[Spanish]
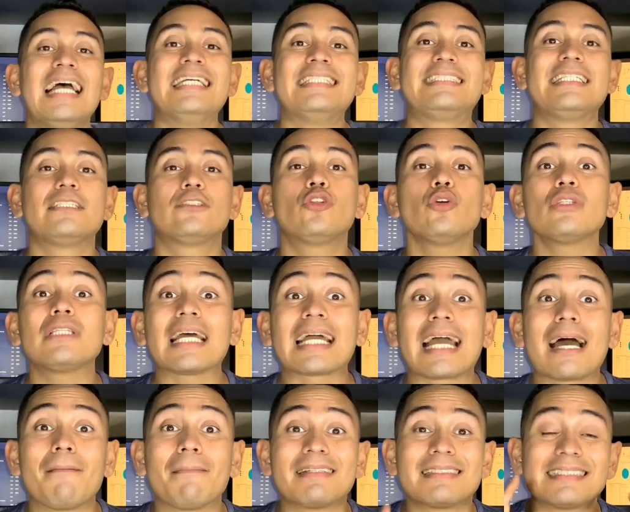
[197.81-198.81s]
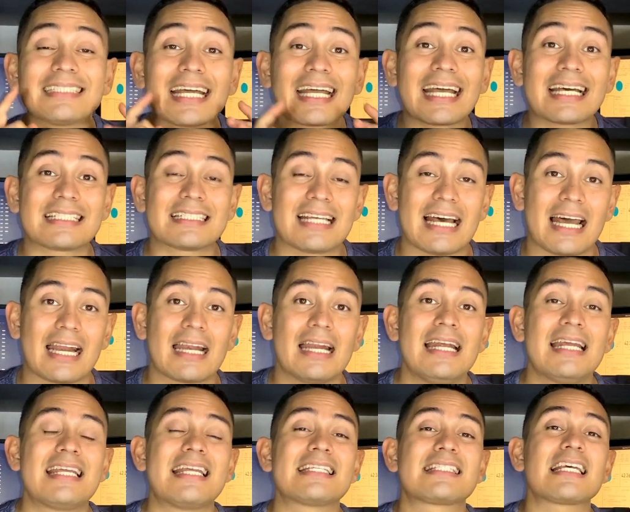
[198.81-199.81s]
Si tú te acabas de casar
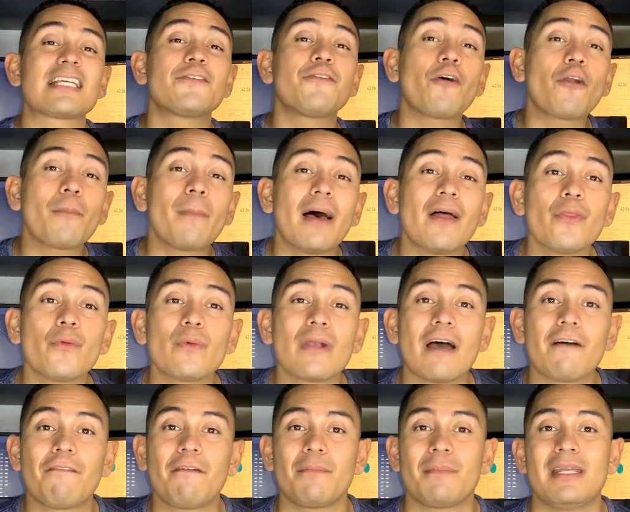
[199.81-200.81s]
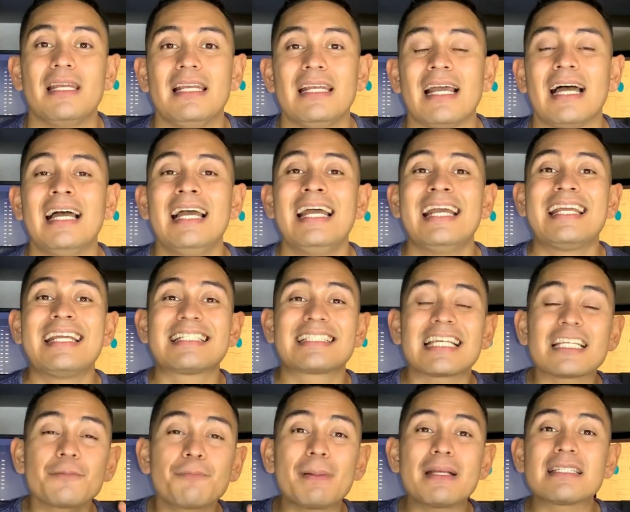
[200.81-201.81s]
y estás formando una familia y
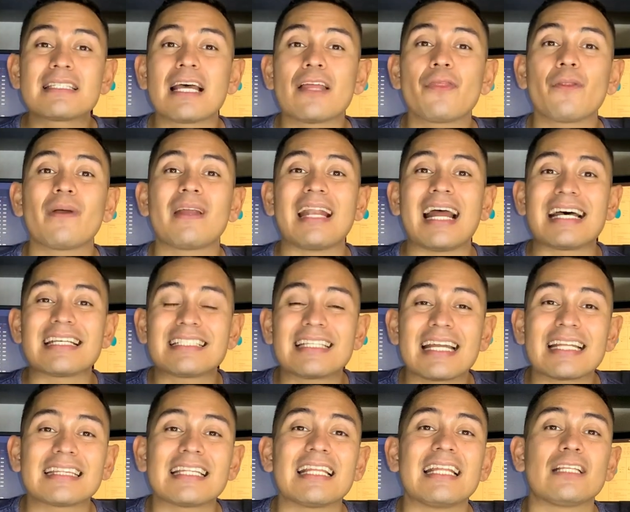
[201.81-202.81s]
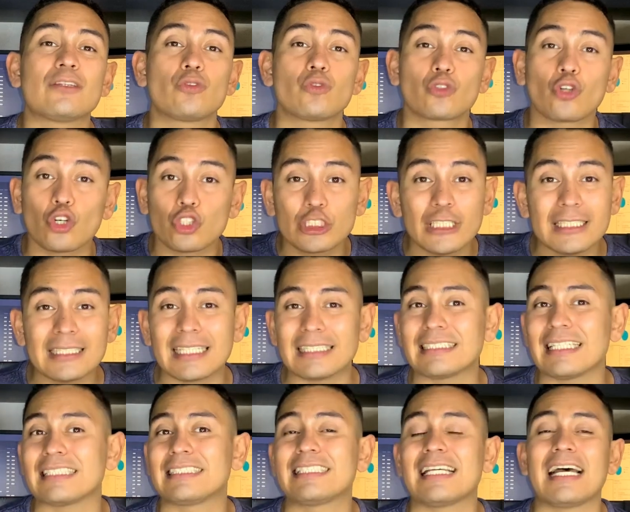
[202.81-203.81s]
estás pensando en hacerte de tus cositas,
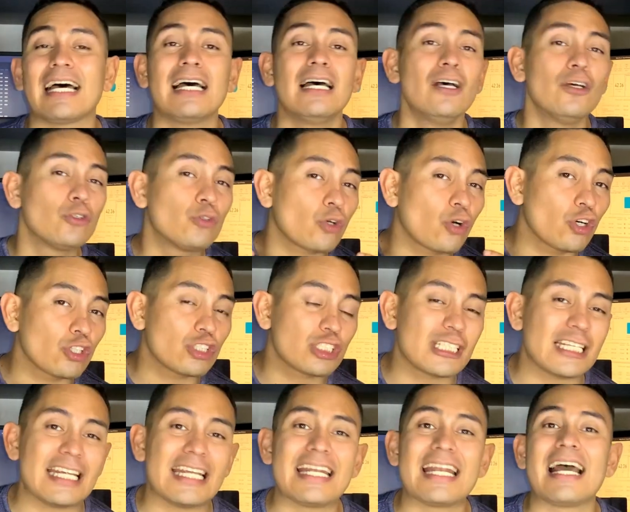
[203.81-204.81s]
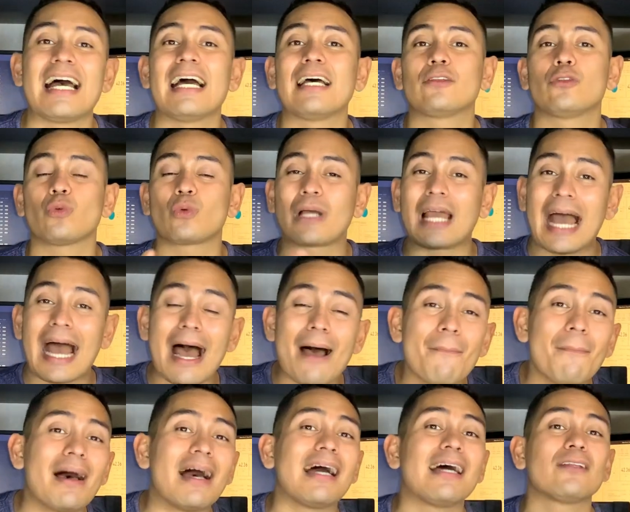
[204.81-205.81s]
ya sea tu cocina, tu
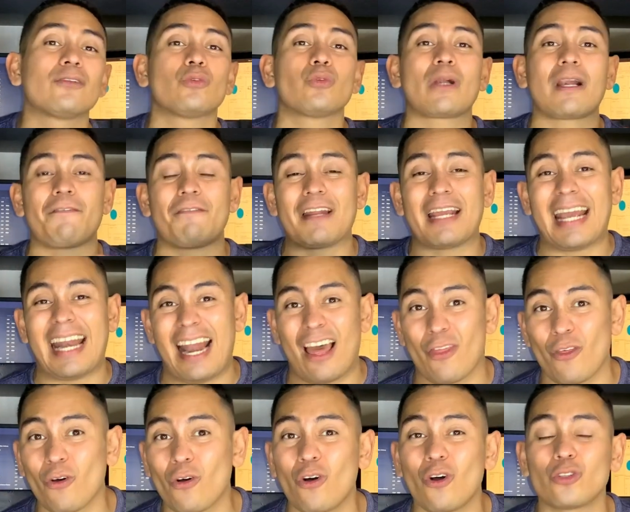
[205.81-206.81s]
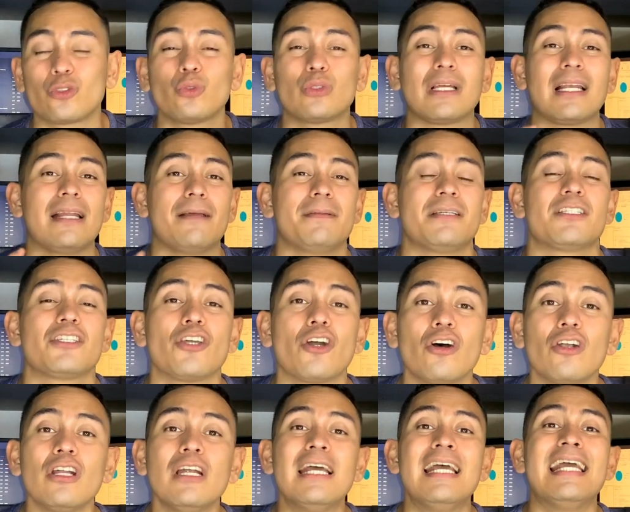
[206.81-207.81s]
cama, tu refrigerador, tu
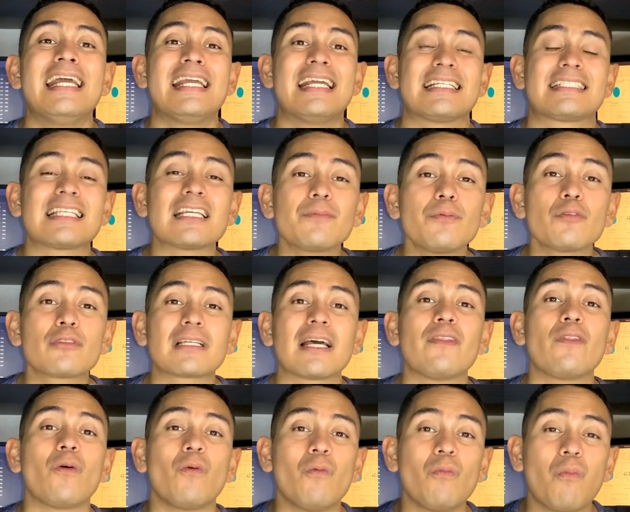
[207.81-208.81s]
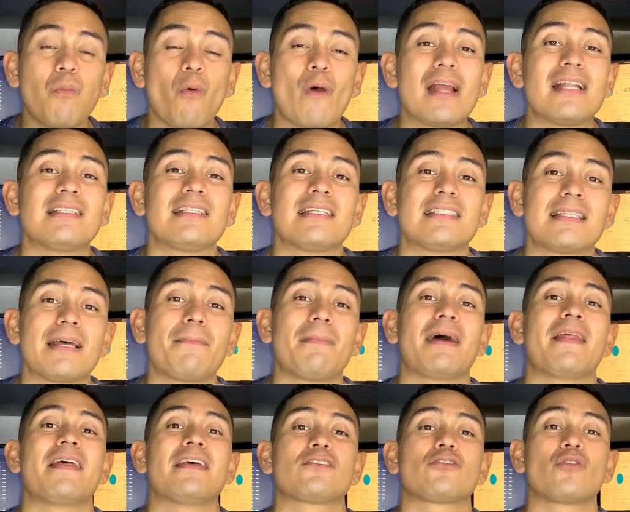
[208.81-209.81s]
televisión, y estás buscando un buen
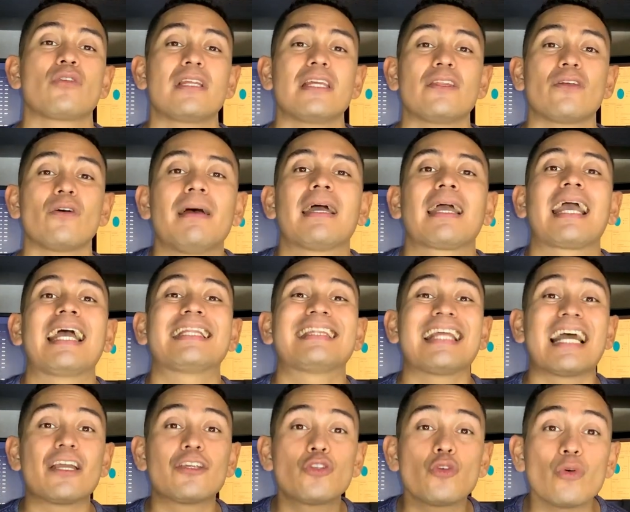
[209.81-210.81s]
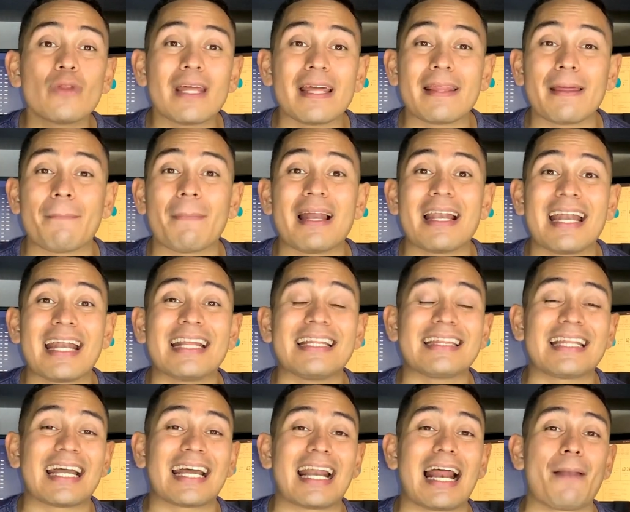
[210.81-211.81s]
sistema de sonido que te ayude de manera
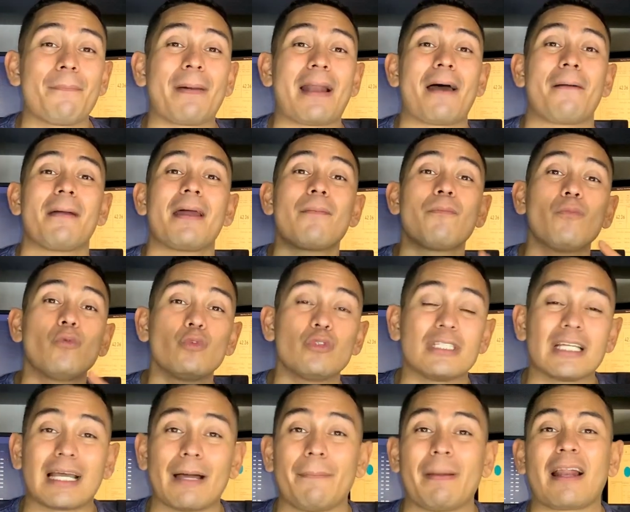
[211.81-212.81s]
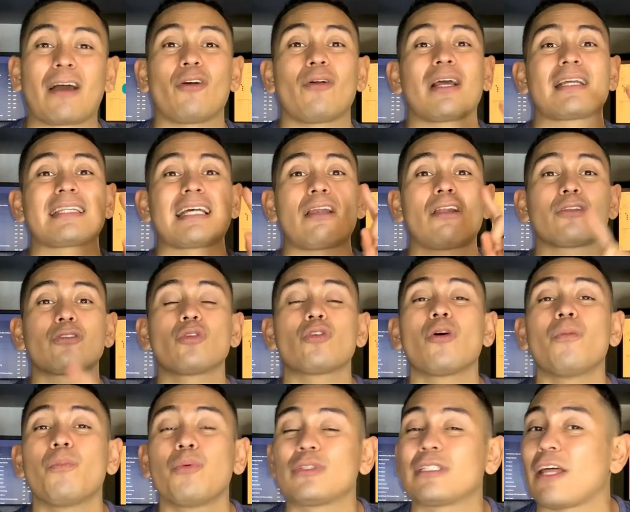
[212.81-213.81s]
integral para ver música, para conectarlo a tu
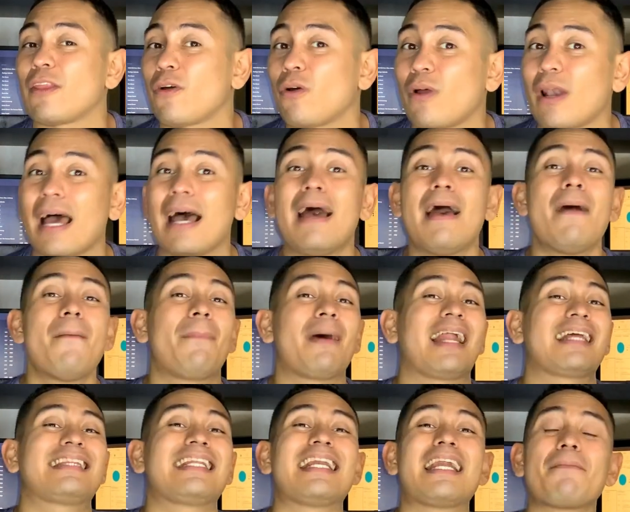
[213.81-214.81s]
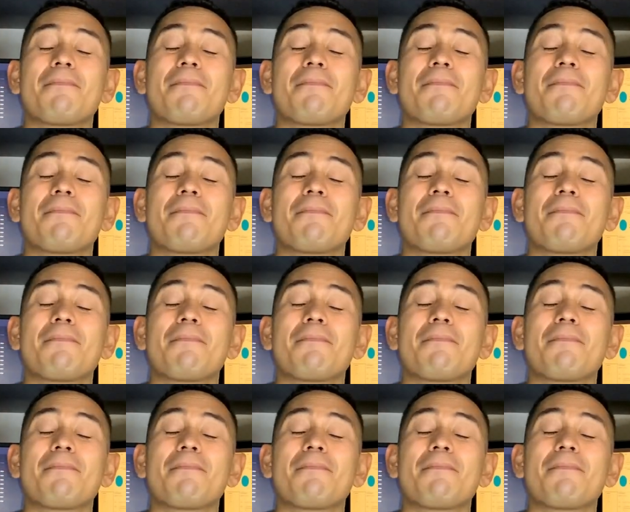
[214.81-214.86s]
computadora, para tener